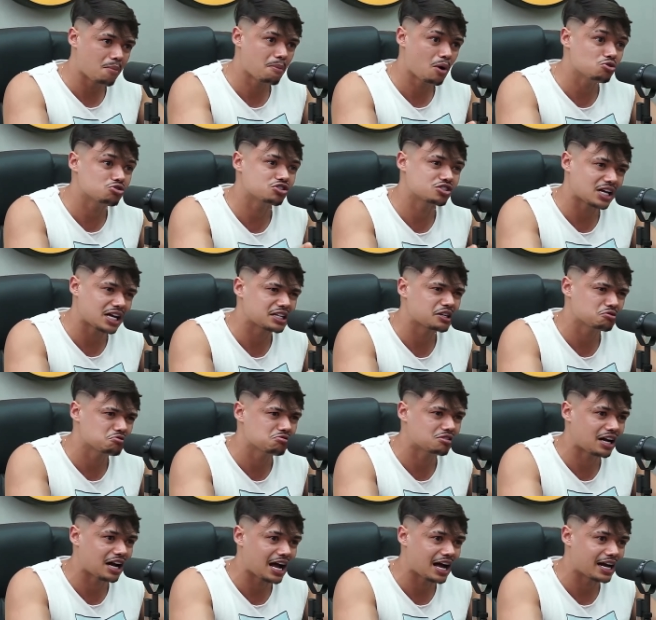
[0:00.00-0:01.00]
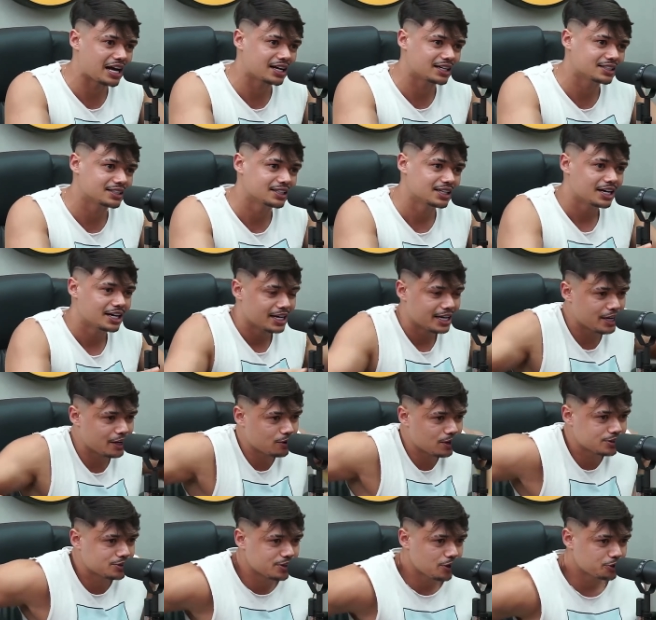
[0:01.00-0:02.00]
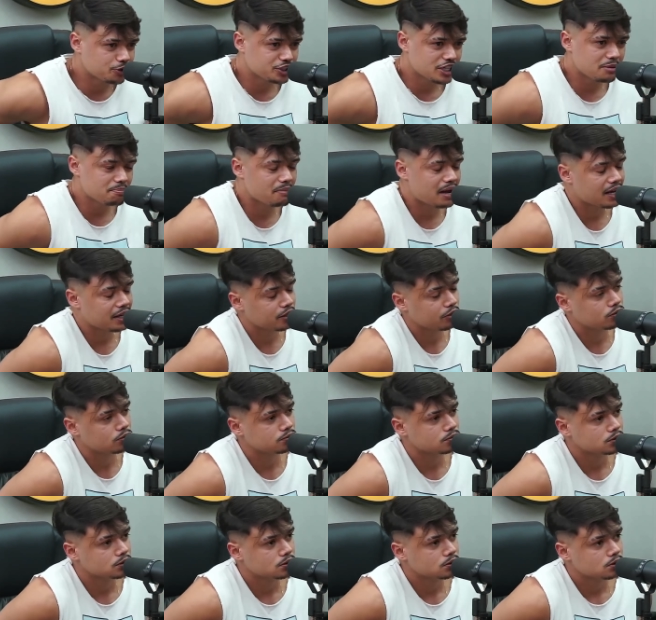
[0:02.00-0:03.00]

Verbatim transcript: uma mãozada de um cara. Eu assim, algemado, eu.